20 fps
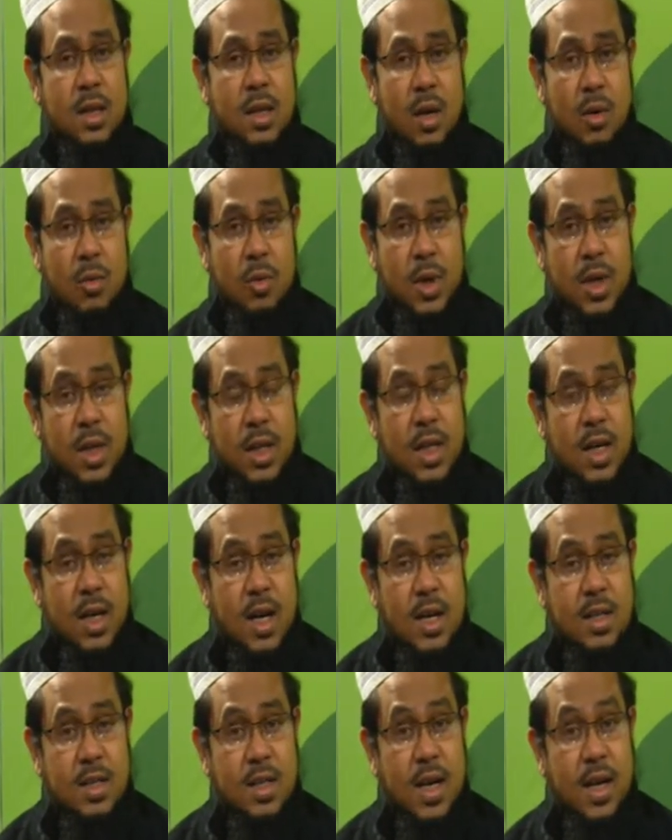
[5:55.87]
তাওহিদের
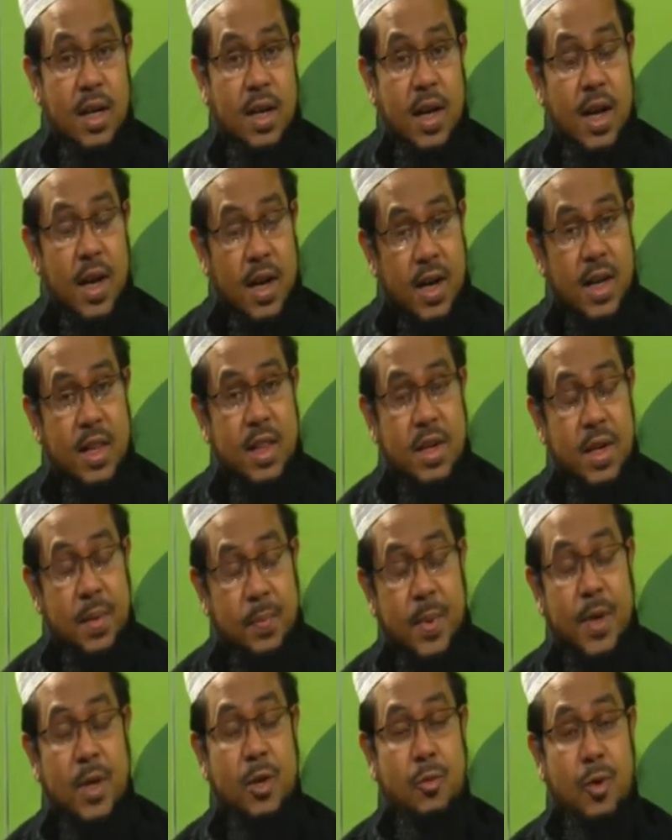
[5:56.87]
আজান এগেন
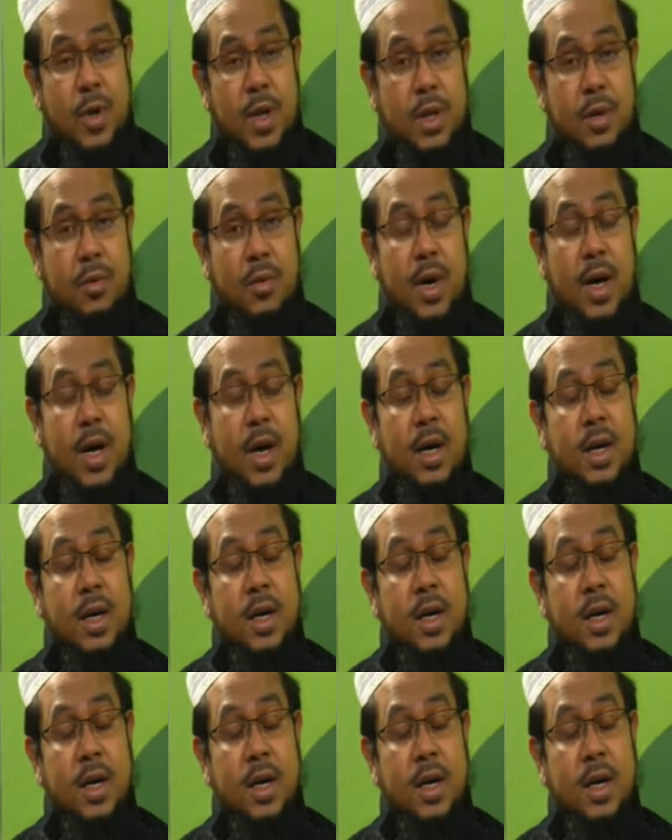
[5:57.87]
রিপিট করে দেওয়া